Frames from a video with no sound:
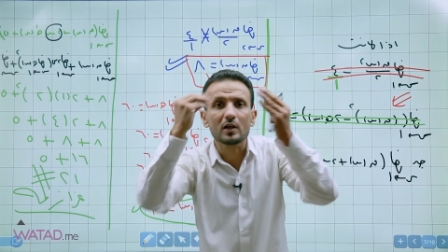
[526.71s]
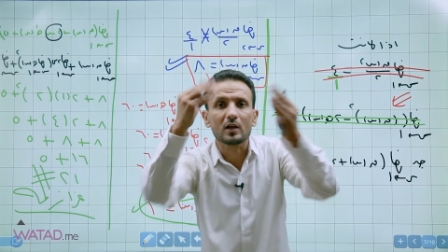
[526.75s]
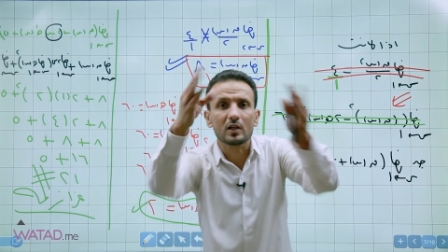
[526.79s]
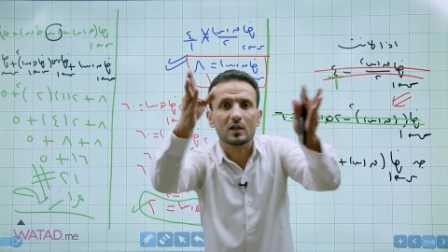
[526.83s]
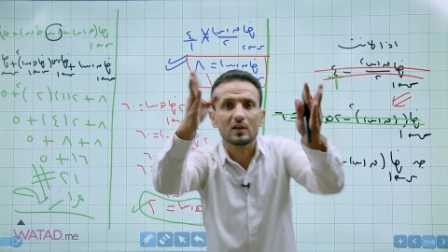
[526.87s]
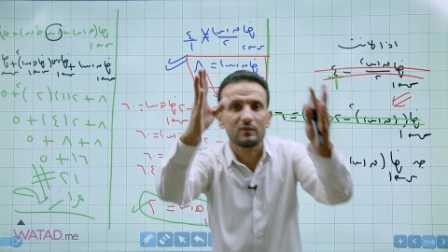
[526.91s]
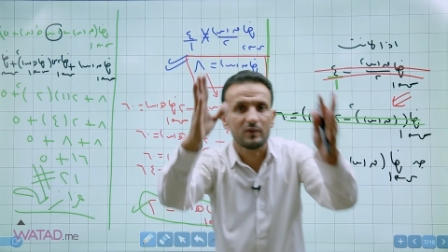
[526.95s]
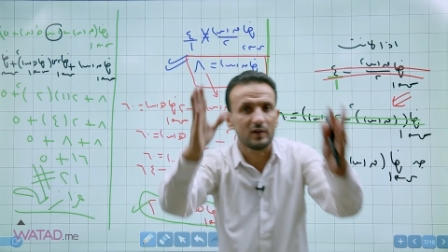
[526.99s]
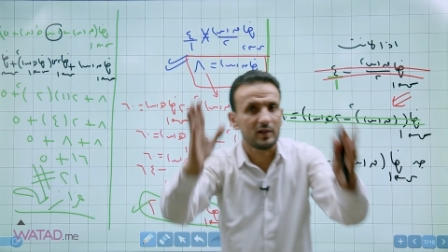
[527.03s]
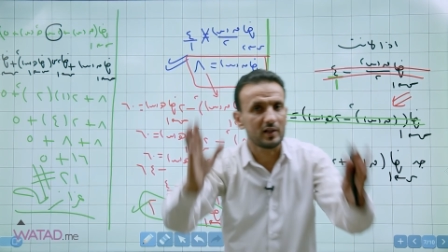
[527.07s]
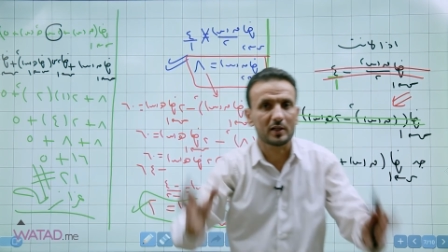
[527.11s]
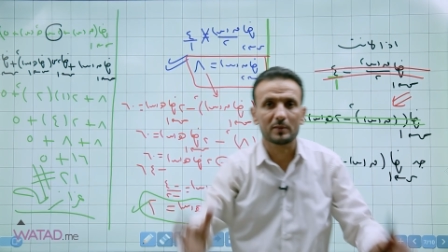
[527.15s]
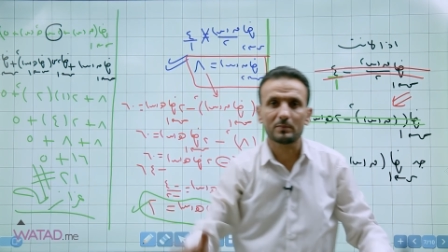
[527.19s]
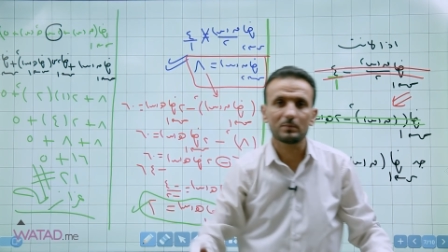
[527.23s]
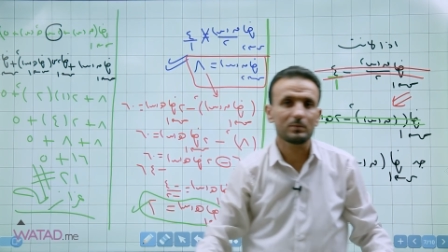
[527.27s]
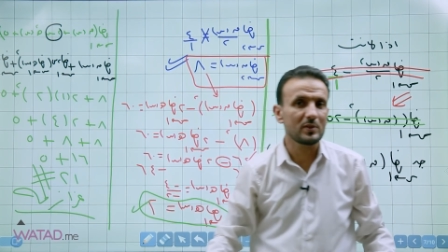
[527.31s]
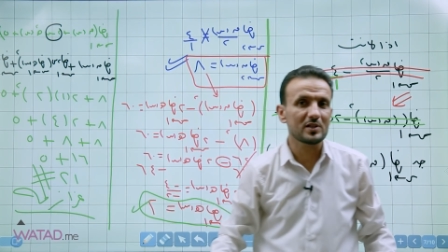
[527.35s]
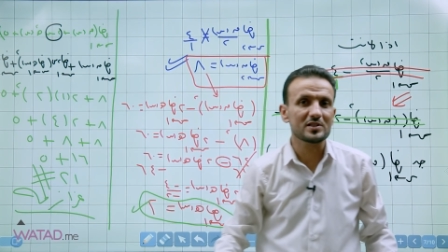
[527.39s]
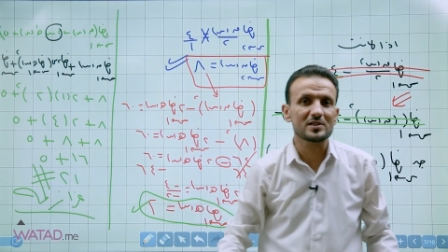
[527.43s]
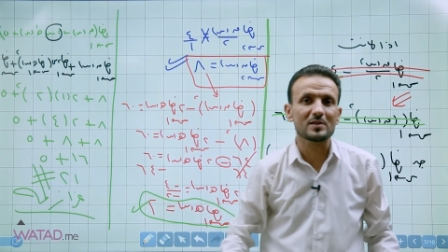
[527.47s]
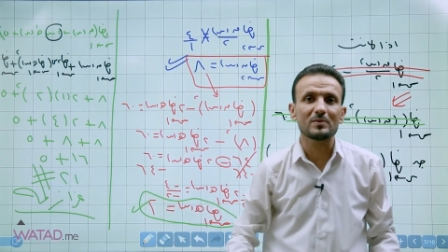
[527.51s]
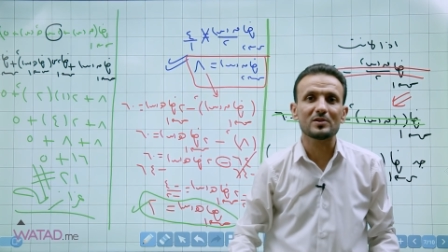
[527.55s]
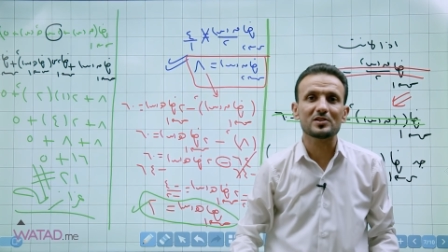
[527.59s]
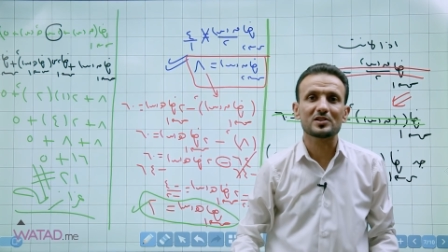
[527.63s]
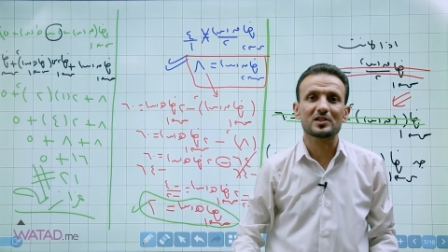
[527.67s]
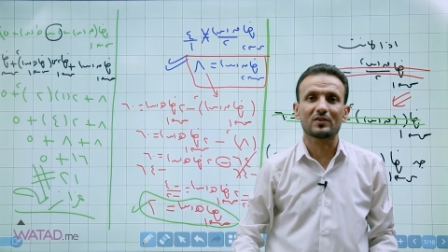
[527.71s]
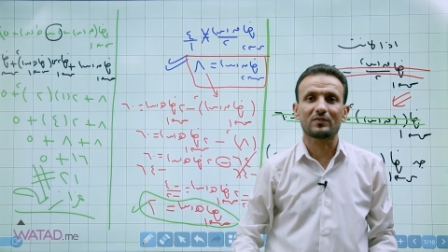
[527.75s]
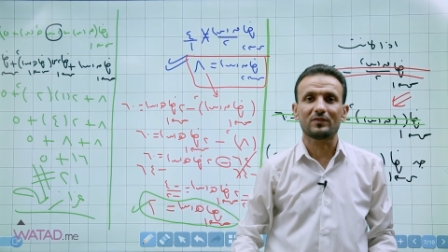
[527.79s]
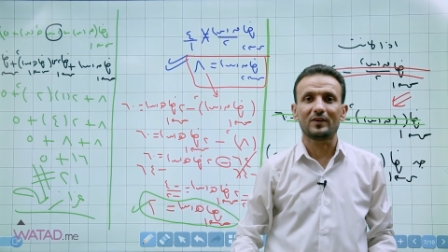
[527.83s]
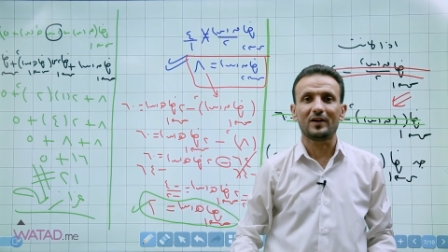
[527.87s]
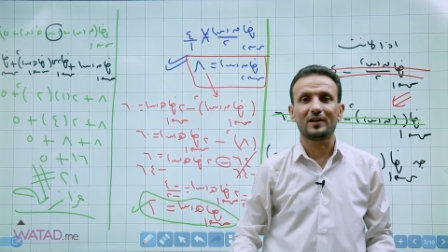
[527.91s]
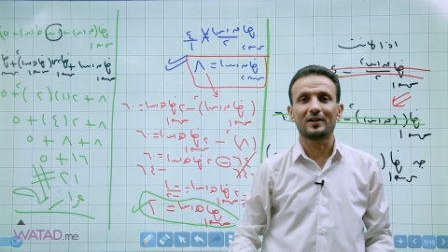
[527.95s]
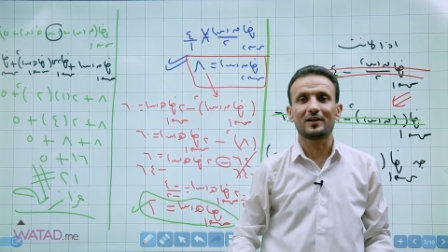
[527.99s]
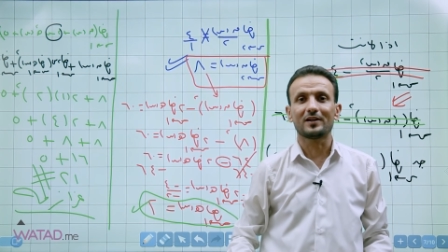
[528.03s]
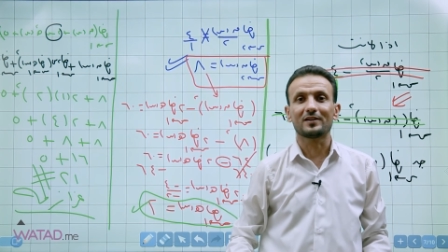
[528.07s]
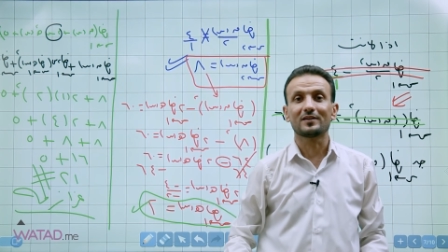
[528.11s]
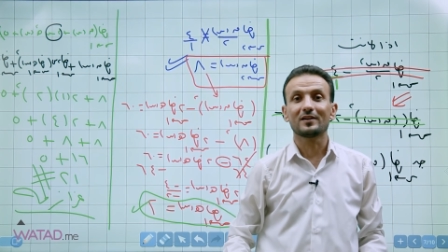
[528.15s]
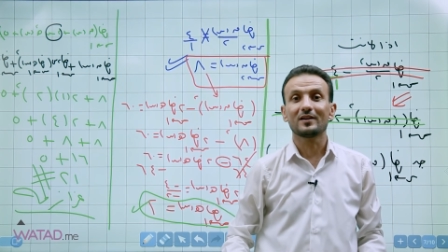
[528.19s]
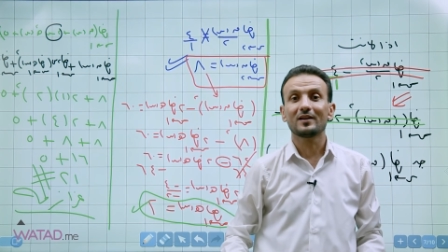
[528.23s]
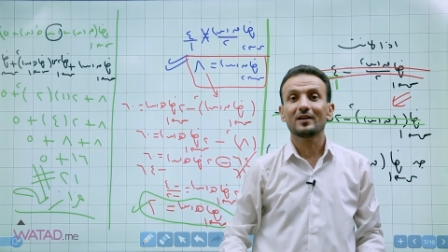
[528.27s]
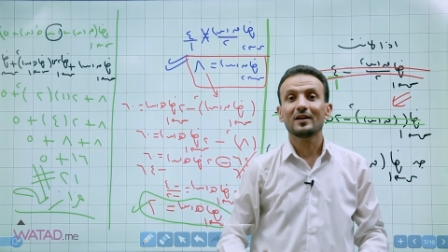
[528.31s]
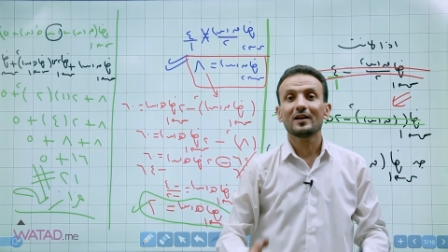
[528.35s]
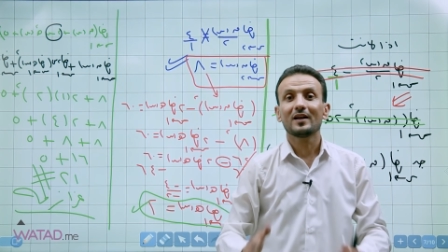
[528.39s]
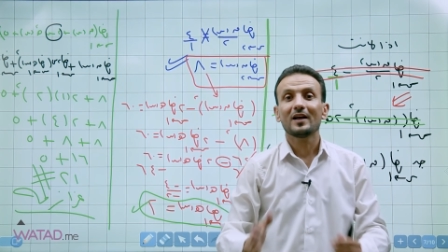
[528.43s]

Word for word: يخلف عليك بلزمنيش كيف حليت